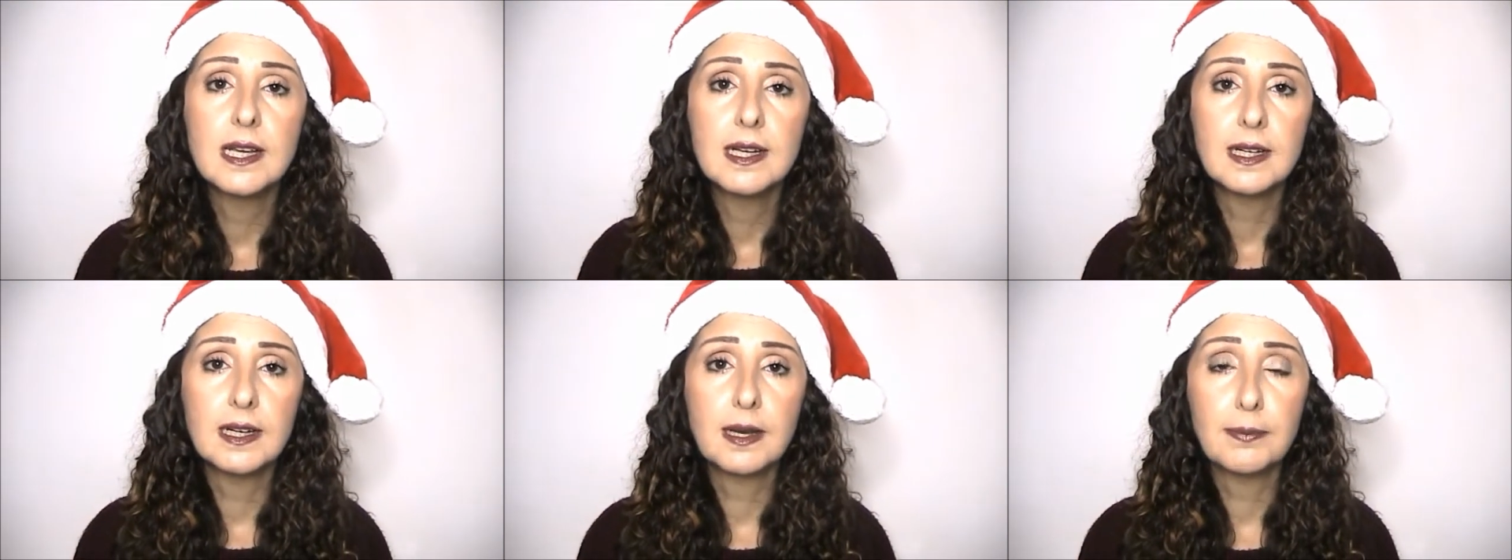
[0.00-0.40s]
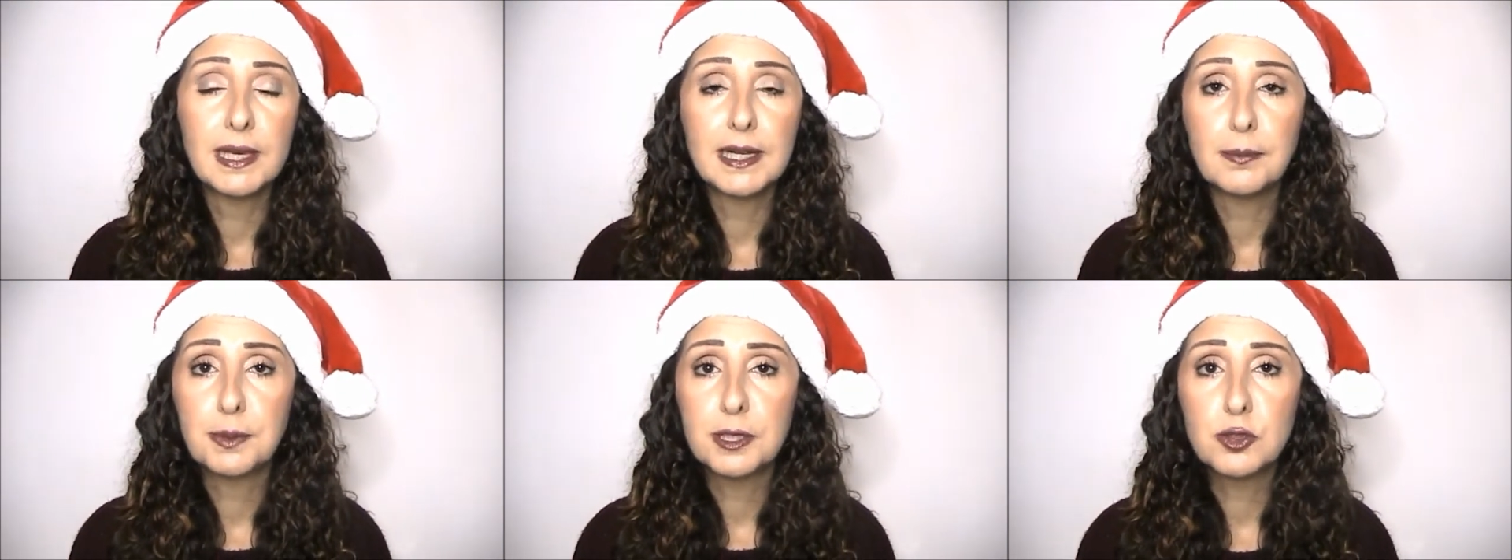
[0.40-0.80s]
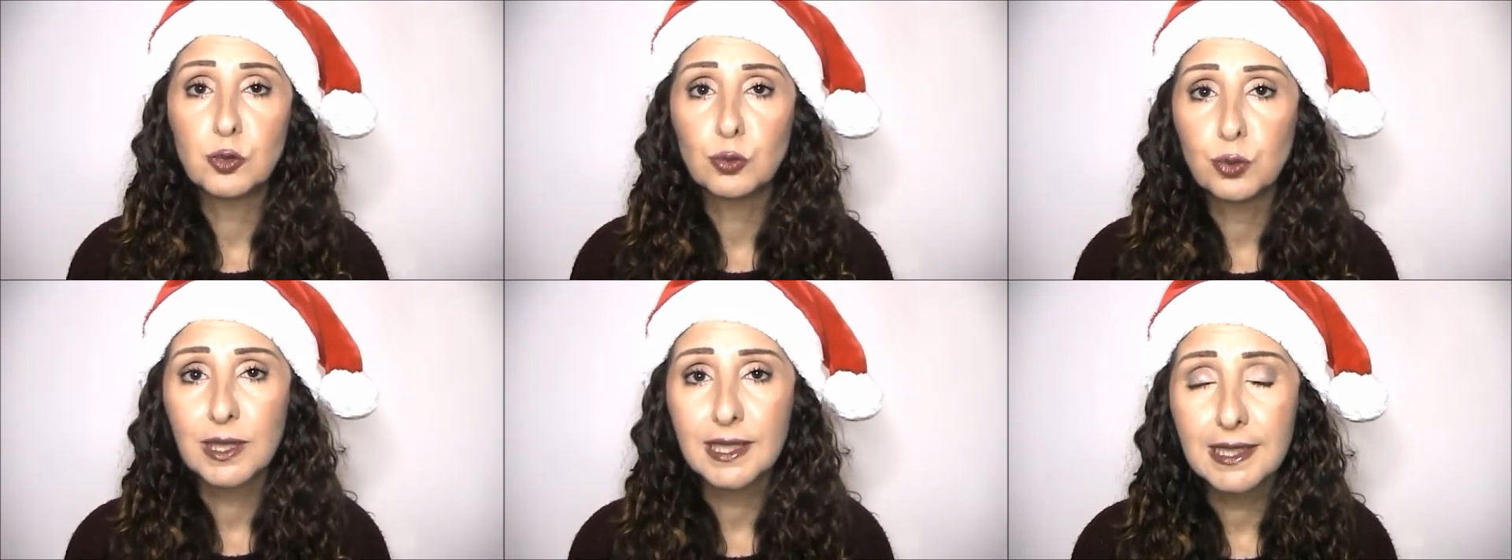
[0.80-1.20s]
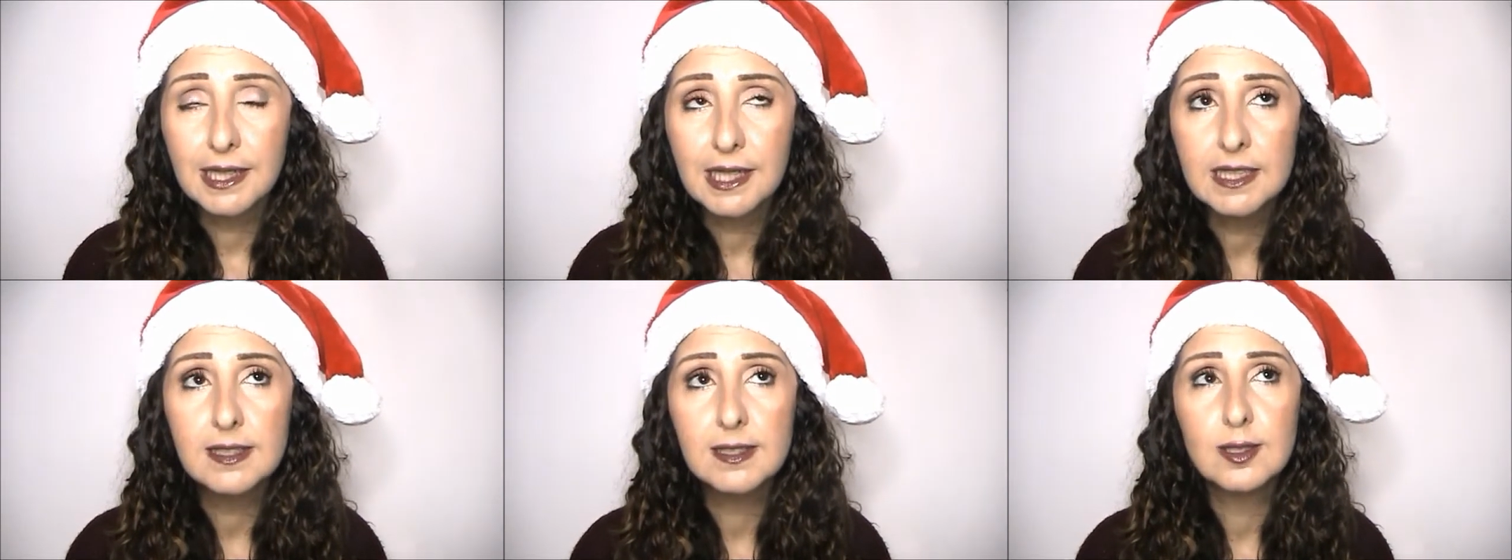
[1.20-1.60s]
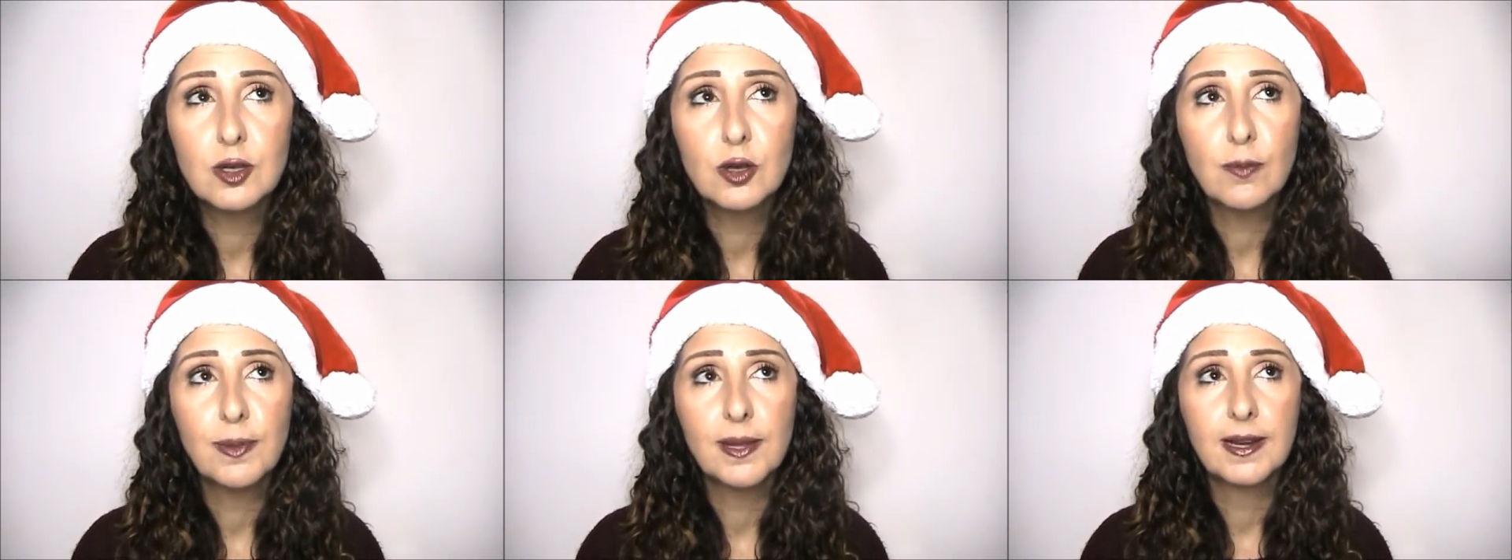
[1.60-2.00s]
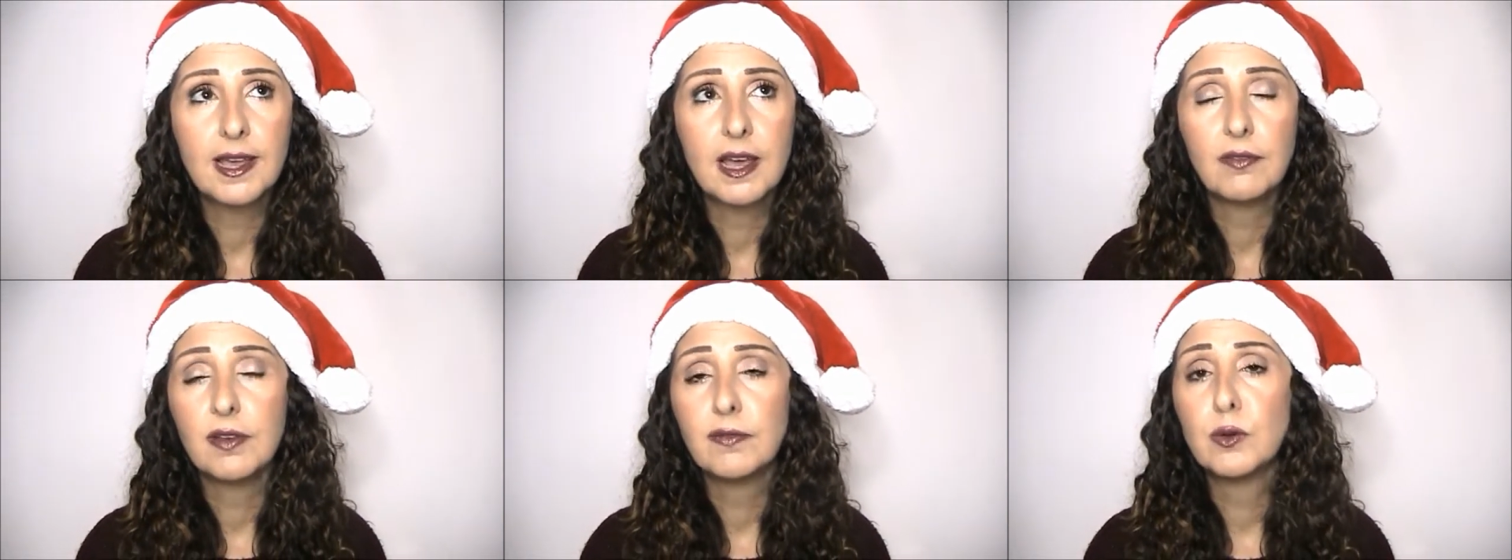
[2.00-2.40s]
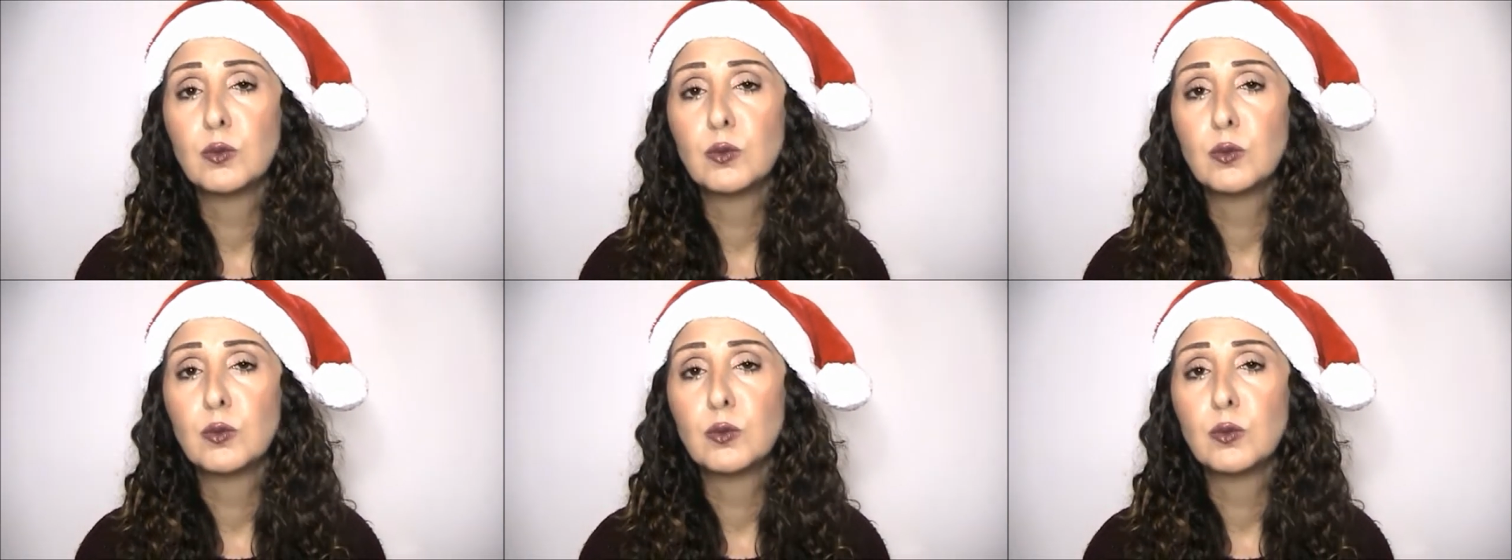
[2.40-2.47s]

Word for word: Eh, mi era piaciuto all'inizio perché aveva